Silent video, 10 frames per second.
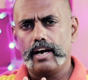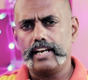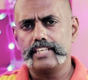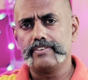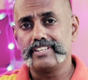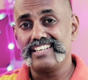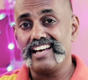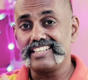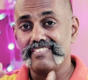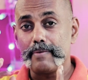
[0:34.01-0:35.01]
ஆனால் இது வந்து
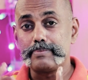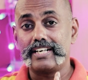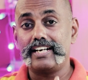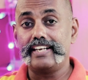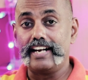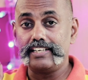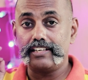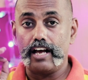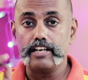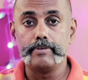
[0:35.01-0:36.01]
அந்த வெப்சைட்டில்
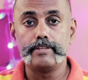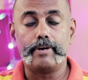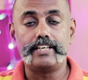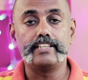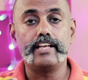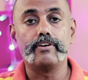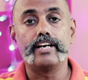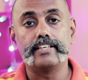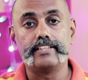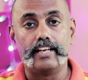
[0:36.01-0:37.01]
எண்டர் ஆகும்போது மட்டும்தான்
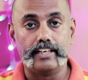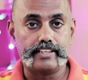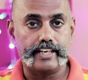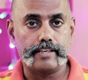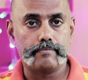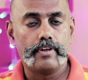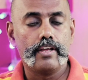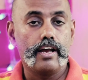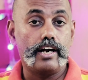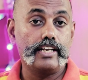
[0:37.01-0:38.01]
உங்களுக்கு இந்த அலர்ட் கிடைக்கும்
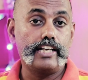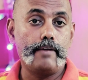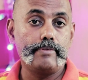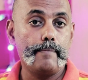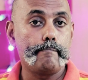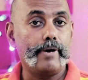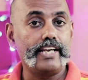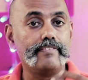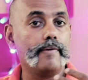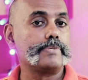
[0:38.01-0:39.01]
ஆனால் நாம தான்
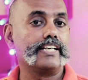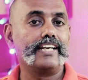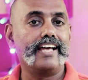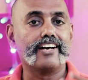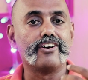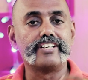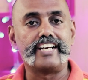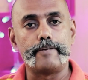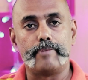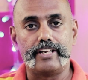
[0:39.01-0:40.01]
பல வெப்சைட்டில் அக்கௌண்ட்
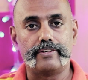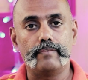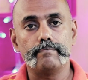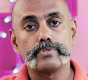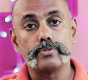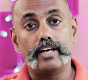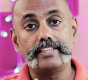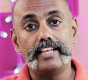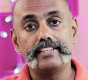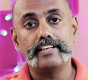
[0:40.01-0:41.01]
க்ரியேட் பண்ணியிருக்கோம் ஸோ
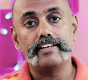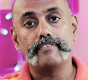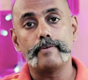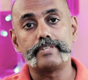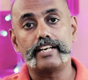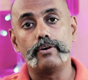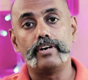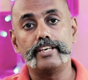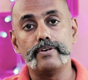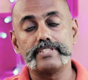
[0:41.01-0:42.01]
அந்தந்த வெப்சைட்டில்
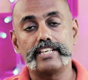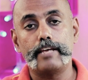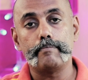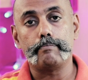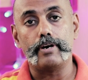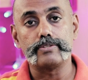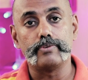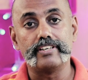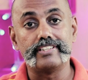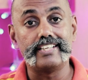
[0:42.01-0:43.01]
உள்ள யூசர் நேம்
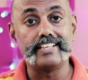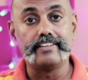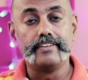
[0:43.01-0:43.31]
பாஸ்வேர்டு வந்து